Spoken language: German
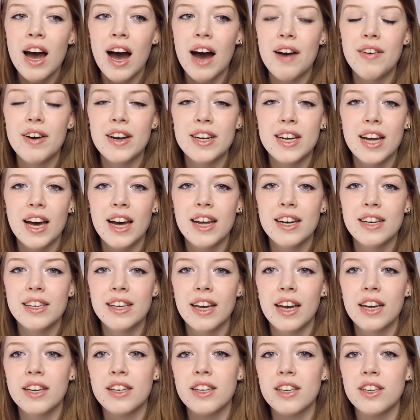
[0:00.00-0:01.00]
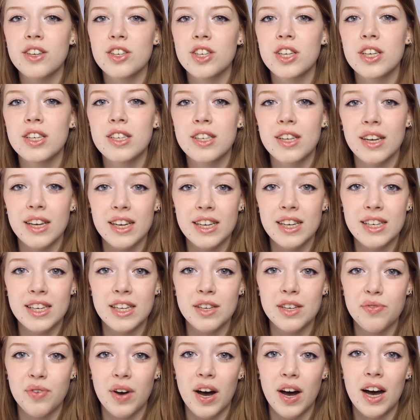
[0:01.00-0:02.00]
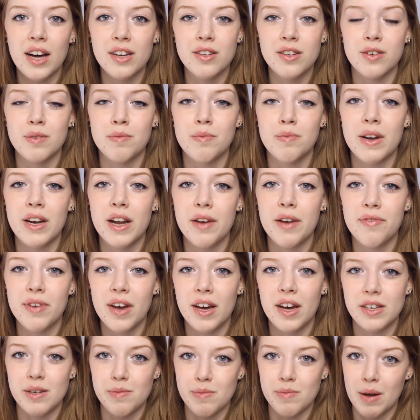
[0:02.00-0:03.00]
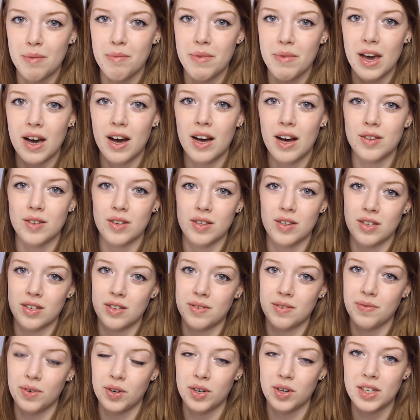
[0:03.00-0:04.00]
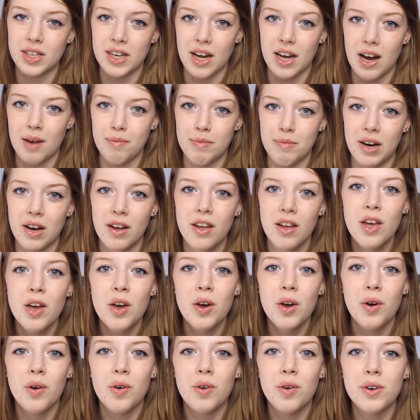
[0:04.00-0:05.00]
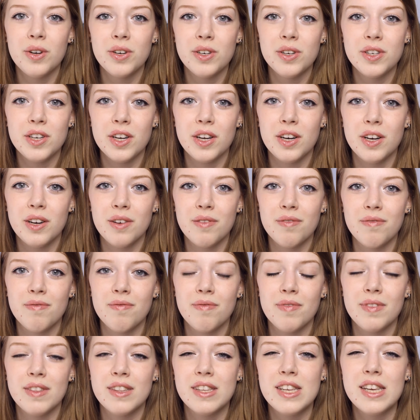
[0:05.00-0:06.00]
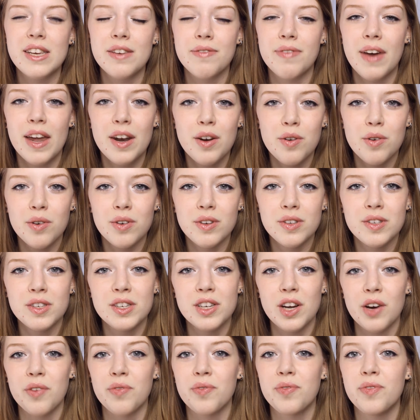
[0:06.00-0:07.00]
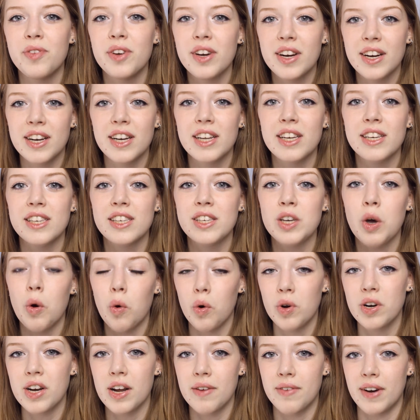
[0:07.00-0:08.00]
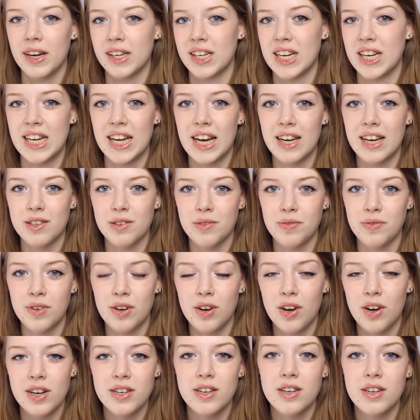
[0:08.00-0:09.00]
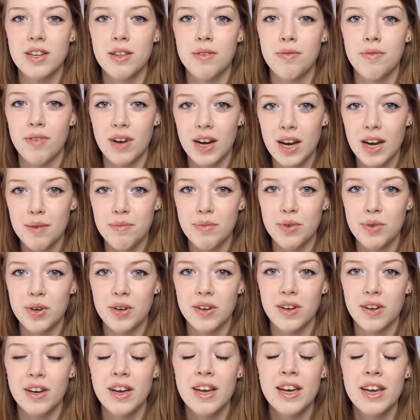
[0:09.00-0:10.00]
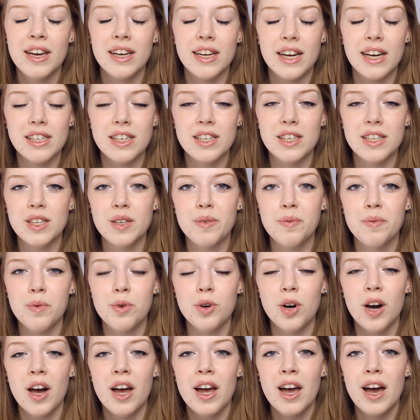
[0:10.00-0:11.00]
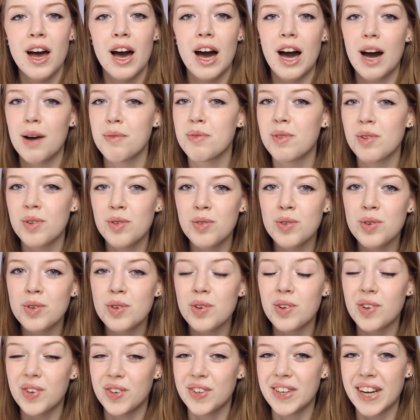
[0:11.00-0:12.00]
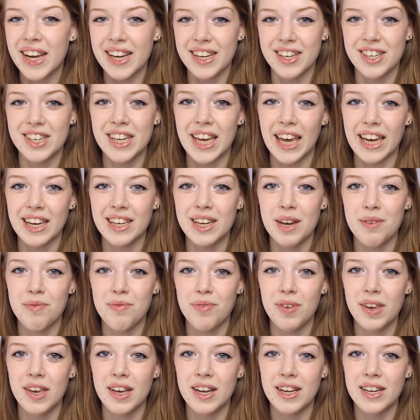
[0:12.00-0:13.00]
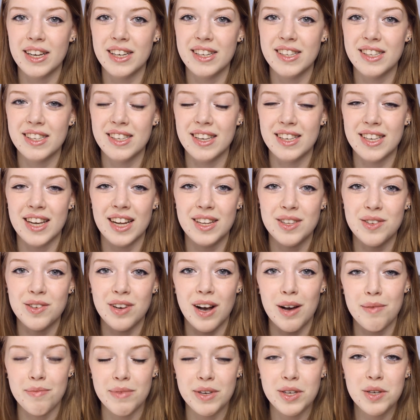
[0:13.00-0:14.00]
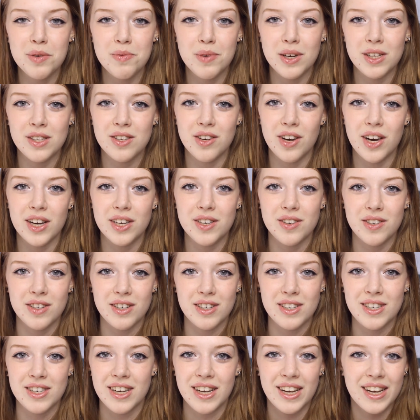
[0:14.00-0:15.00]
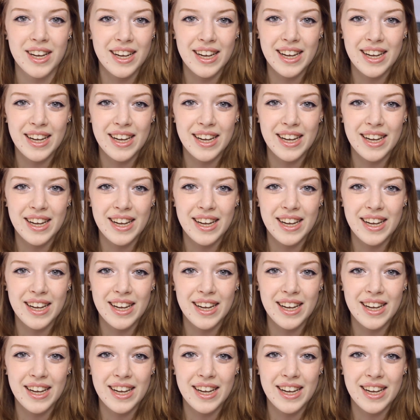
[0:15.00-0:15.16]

aber dann kriegt die Geschichte richtig Fahrt und man erfährt immer mehr, also es ist wirklich der Hammer. Und ähm, die Wendungen sind auch wirklich unerwartet, also für Leute, die Thriller mögen, kann ich dieses Buch absolut uneingeschränkt empfehlen. Das hat sogar mich überzeugt und